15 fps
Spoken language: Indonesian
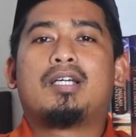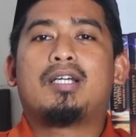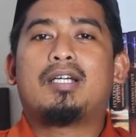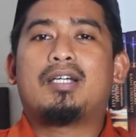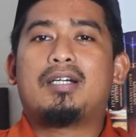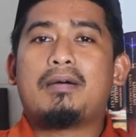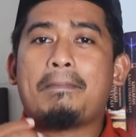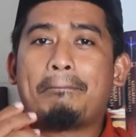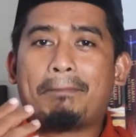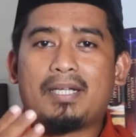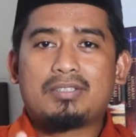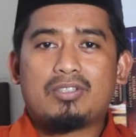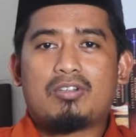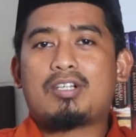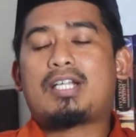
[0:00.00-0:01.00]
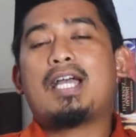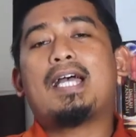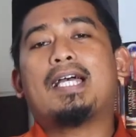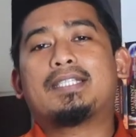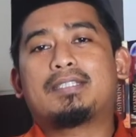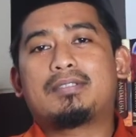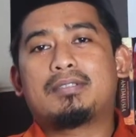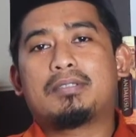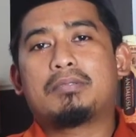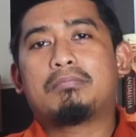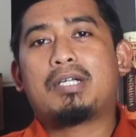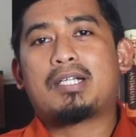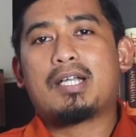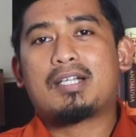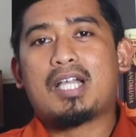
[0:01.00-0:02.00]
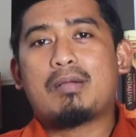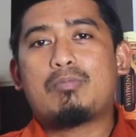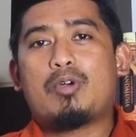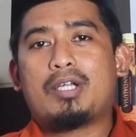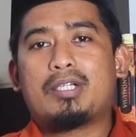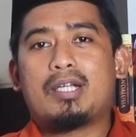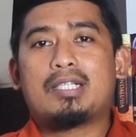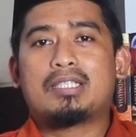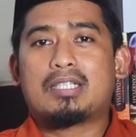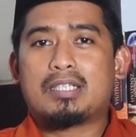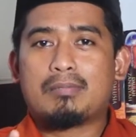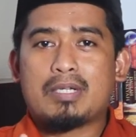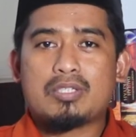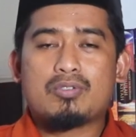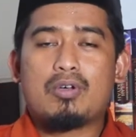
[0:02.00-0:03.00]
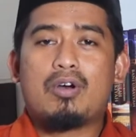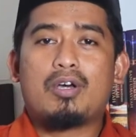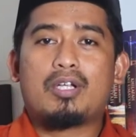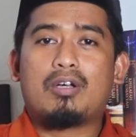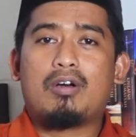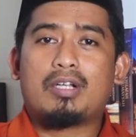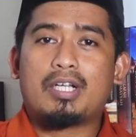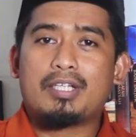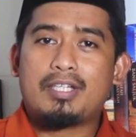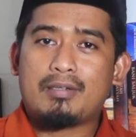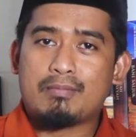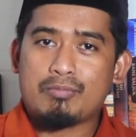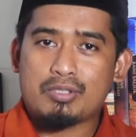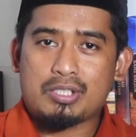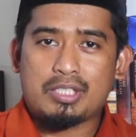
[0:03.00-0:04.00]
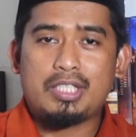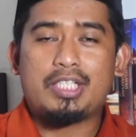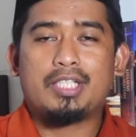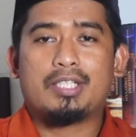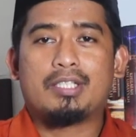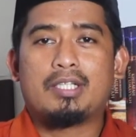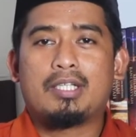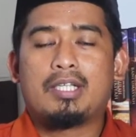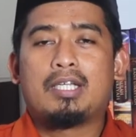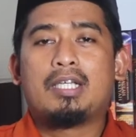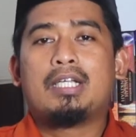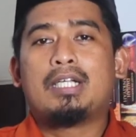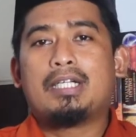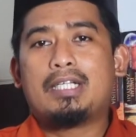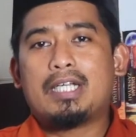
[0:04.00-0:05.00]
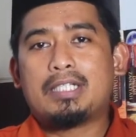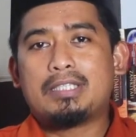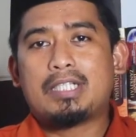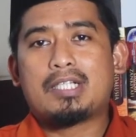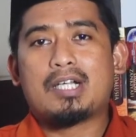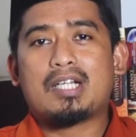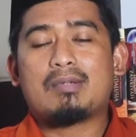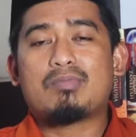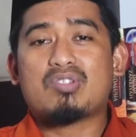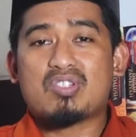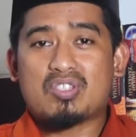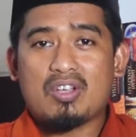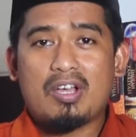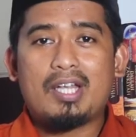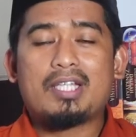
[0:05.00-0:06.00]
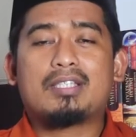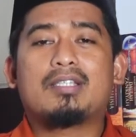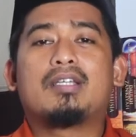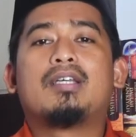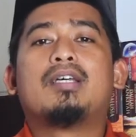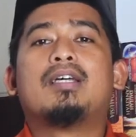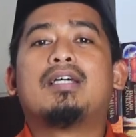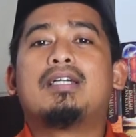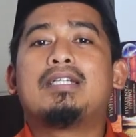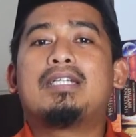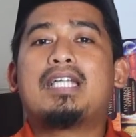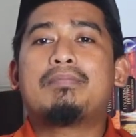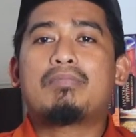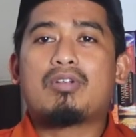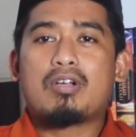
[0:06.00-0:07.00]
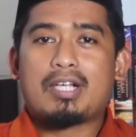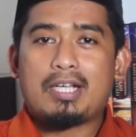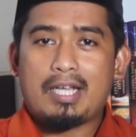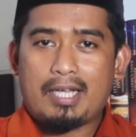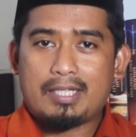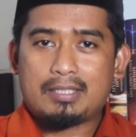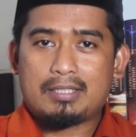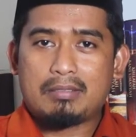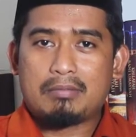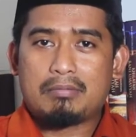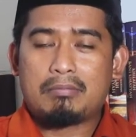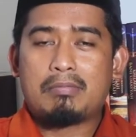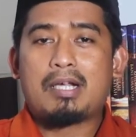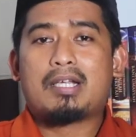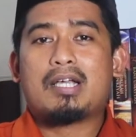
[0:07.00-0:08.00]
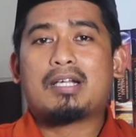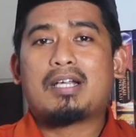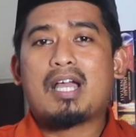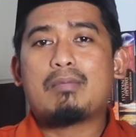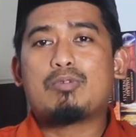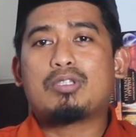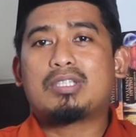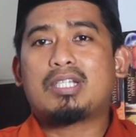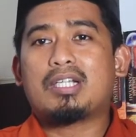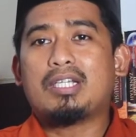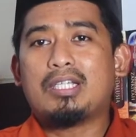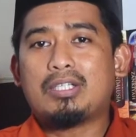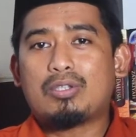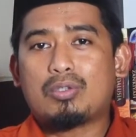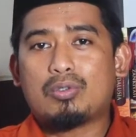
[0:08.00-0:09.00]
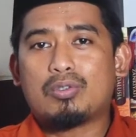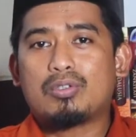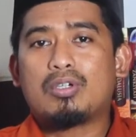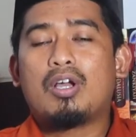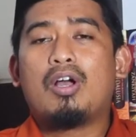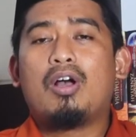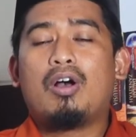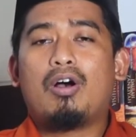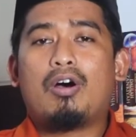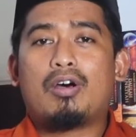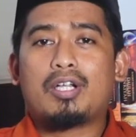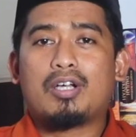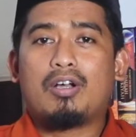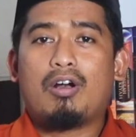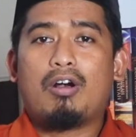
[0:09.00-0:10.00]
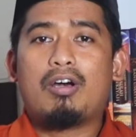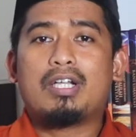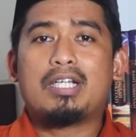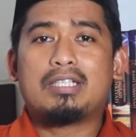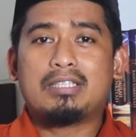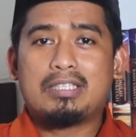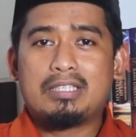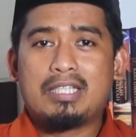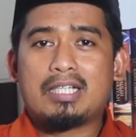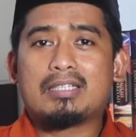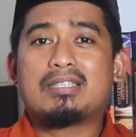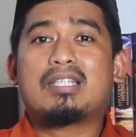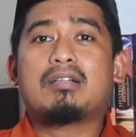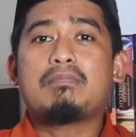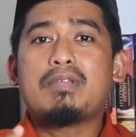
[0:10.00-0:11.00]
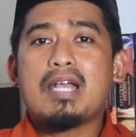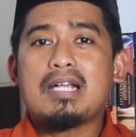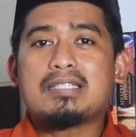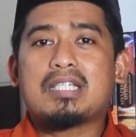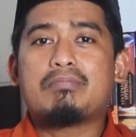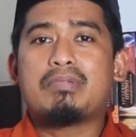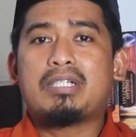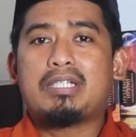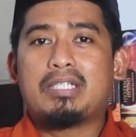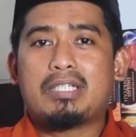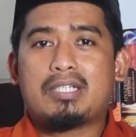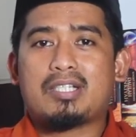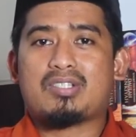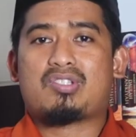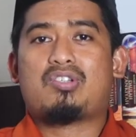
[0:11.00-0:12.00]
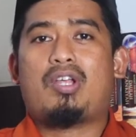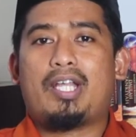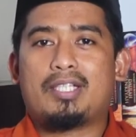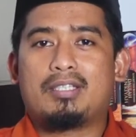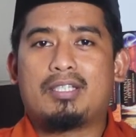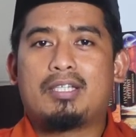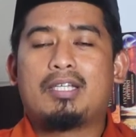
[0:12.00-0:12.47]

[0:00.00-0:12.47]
eh, empat rakaat, maka kamu adalah termasuk orang-orang yang musinin. Dan jika kamu sholat enam rokaat maka kamu terhitung orang-orang yang terbiasa mendirikan sholat.